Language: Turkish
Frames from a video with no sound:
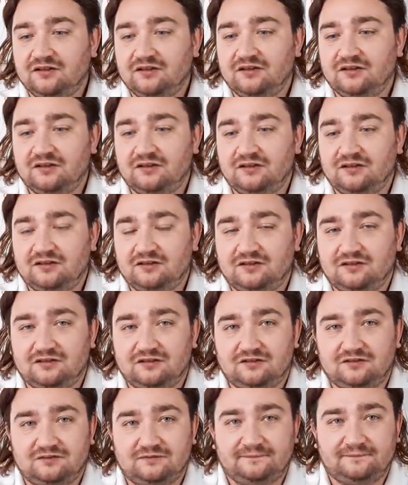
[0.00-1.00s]
Günay
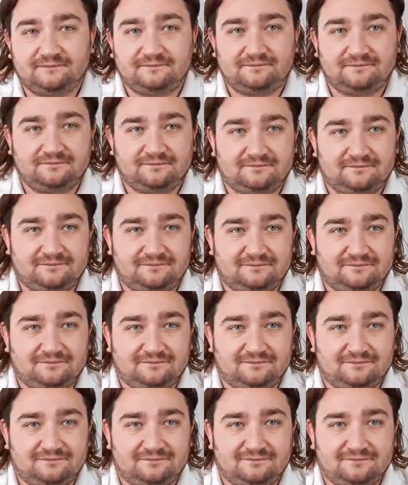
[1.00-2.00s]
öncelikle Marco
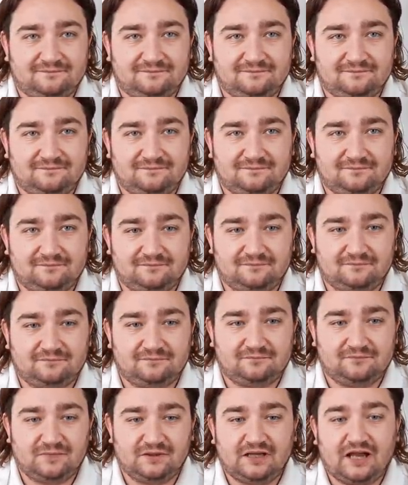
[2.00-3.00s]
gidecek mi
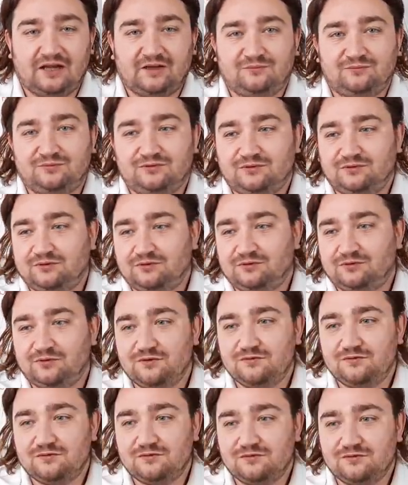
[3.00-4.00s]
kalacak mı? Yani bunu
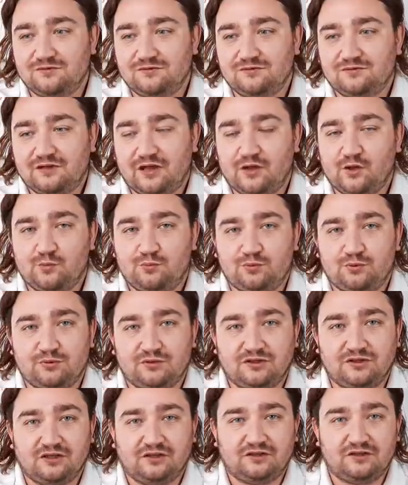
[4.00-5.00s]
dün e, Eyüp
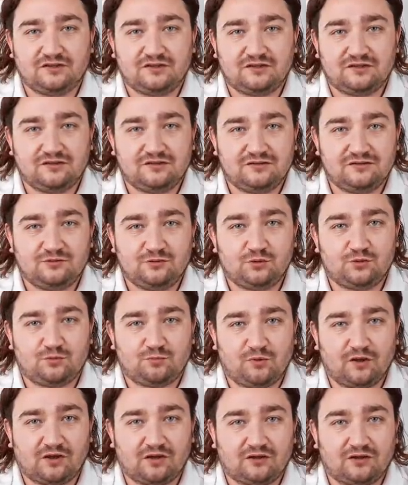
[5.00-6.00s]
Yıldız'ın
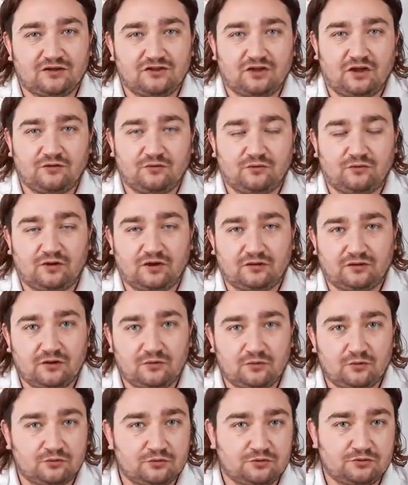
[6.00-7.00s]
YouTube kanalında canlı olarak
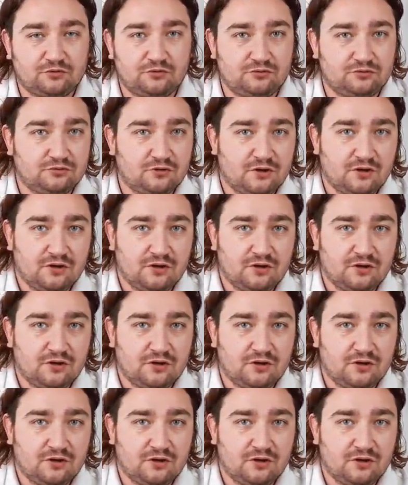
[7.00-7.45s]
da konuştuk.